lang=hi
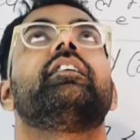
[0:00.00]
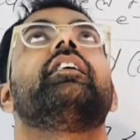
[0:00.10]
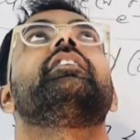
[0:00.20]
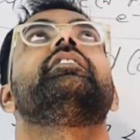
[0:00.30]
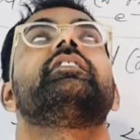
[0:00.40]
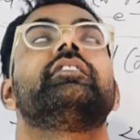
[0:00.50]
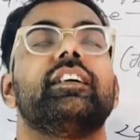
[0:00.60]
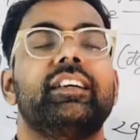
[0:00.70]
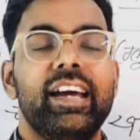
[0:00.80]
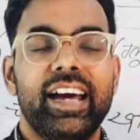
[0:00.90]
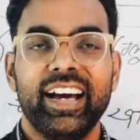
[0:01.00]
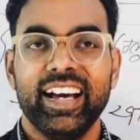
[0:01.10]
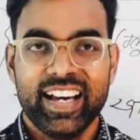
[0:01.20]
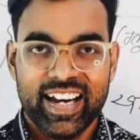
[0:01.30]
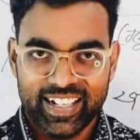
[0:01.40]
डाइजेस्टन
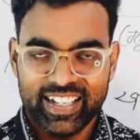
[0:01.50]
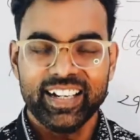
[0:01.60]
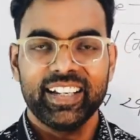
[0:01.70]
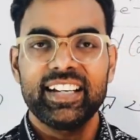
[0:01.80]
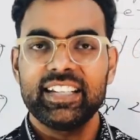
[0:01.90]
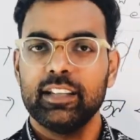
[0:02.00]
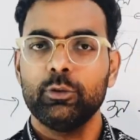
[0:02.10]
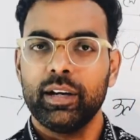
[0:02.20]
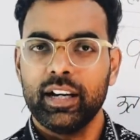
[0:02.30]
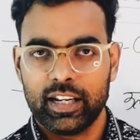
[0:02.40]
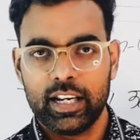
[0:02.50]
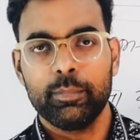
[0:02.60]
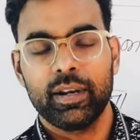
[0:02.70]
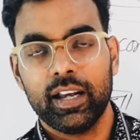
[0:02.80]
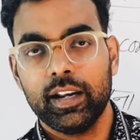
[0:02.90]
ठीक है डाइजेशन तुम्हारा
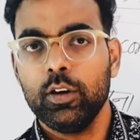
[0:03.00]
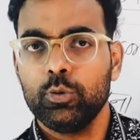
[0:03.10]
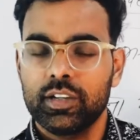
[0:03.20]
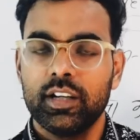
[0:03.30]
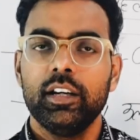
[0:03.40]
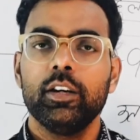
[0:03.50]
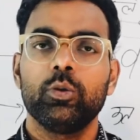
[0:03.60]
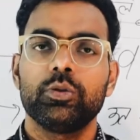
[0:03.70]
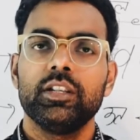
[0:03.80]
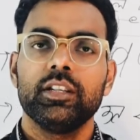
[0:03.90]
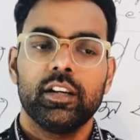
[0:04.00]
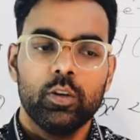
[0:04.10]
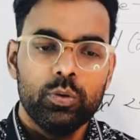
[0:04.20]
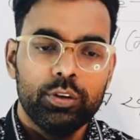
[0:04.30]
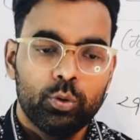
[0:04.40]
ठीक बना रहे उसके लिए कोशिश ये
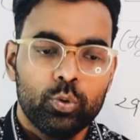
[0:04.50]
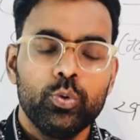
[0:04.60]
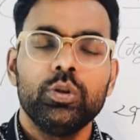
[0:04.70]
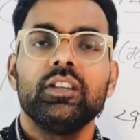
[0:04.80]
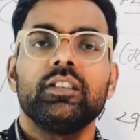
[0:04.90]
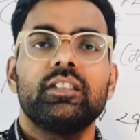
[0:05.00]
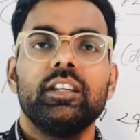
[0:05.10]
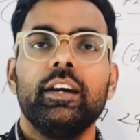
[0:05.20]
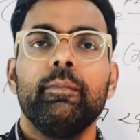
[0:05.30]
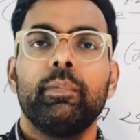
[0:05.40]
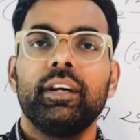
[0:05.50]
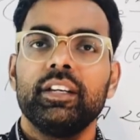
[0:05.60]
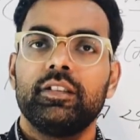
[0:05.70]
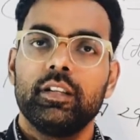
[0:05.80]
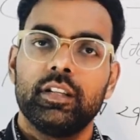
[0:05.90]
करो कि दूध से
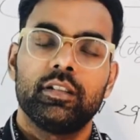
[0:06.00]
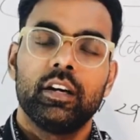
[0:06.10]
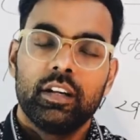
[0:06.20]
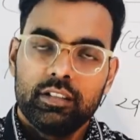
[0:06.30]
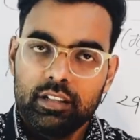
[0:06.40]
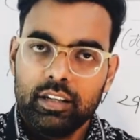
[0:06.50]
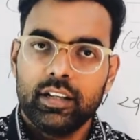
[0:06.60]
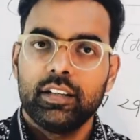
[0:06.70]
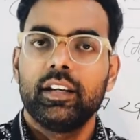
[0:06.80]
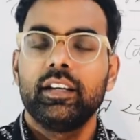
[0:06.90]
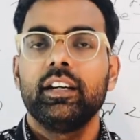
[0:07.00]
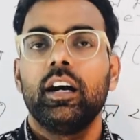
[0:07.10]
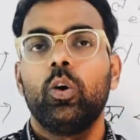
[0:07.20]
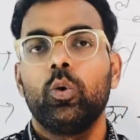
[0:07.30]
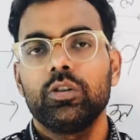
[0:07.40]
बनी चीज़ जैसे कि
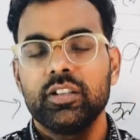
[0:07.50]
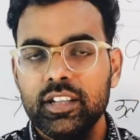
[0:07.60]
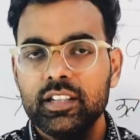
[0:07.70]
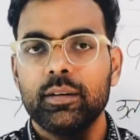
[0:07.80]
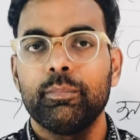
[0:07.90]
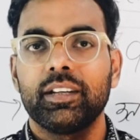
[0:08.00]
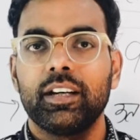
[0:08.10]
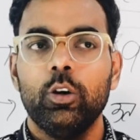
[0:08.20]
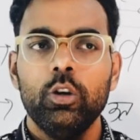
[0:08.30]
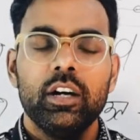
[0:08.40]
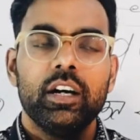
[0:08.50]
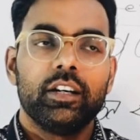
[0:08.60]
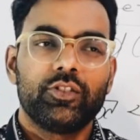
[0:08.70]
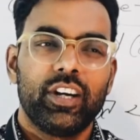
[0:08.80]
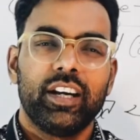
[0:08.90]
दलिया ओट्स ये सब मत खाओ
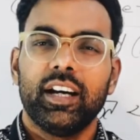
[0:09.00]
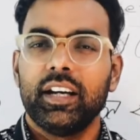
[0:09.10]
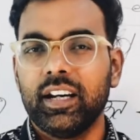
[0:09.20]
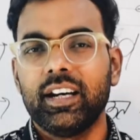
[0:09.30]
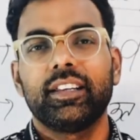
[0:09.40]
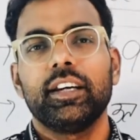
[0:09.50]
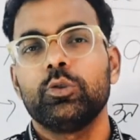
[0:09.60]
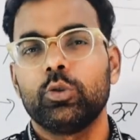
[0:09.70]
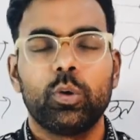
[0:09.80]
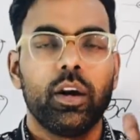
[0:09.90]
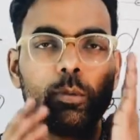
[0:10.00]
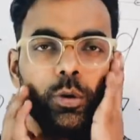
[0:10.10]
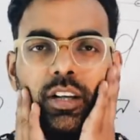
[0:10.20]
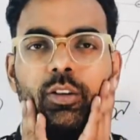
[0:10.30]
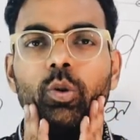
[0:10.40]
छेना एना आता है जो थोड़ा
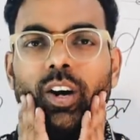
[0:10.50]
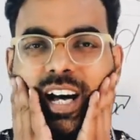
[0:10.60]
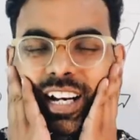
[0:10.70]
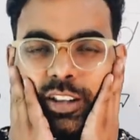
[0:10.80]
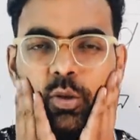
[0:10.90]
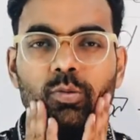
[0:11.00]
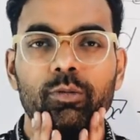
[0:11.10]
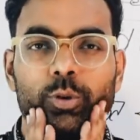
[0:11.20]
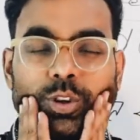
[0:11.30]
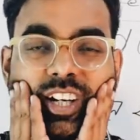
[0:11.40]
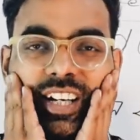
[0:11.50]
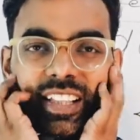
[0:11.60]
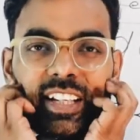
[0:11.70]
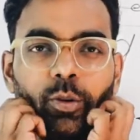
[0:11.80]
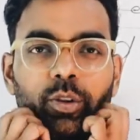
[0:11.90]
बहुत एक दो खा लेते हो उसमें कोई
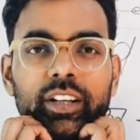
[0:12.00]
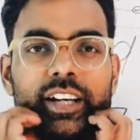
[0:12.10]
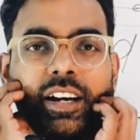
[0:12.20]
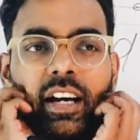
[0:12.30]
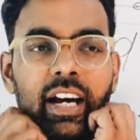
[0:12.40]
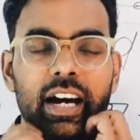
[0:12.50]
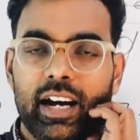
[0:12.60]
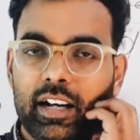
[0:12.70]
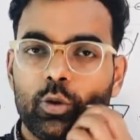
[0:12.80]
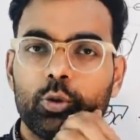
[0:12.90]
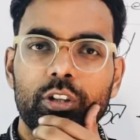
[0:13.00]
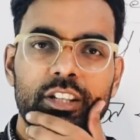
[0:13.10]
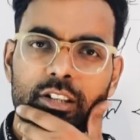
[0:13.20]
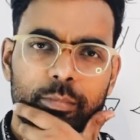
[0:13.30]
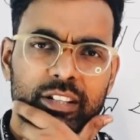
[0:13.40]
दिक्कत नहीं होती है अगर दो
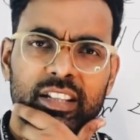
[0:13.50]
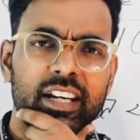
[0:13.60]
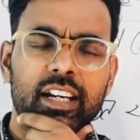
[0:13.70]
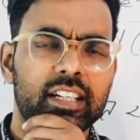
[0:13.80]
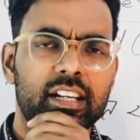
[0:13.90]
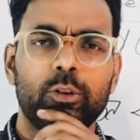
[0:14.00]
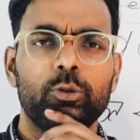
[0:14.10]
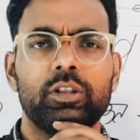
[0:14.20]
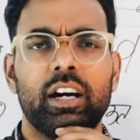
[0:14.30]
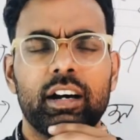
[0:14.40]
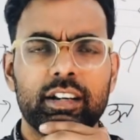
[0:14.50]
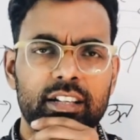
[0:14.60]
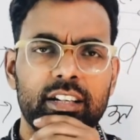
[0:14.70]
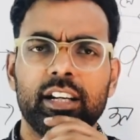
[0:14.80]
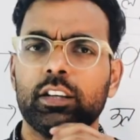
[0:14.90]
तीन चम्मच दही के साथ कुछ खा के
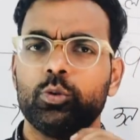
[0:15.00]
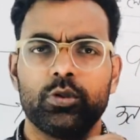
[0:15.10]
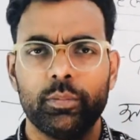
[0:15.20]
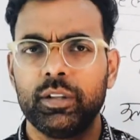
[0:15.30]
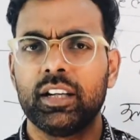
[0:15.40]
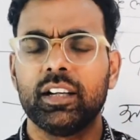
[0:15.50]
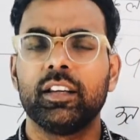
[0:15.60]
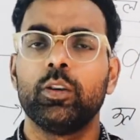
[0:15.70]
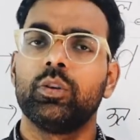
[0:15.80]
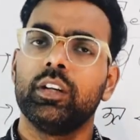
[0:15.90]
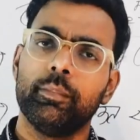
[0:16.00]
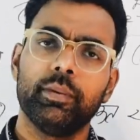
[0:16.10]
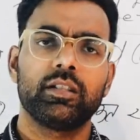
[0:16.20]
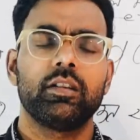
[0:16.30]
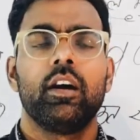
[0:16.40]
चले जाते हो उससे भी दिक्कत नहीं होती है
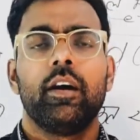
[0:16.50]
बस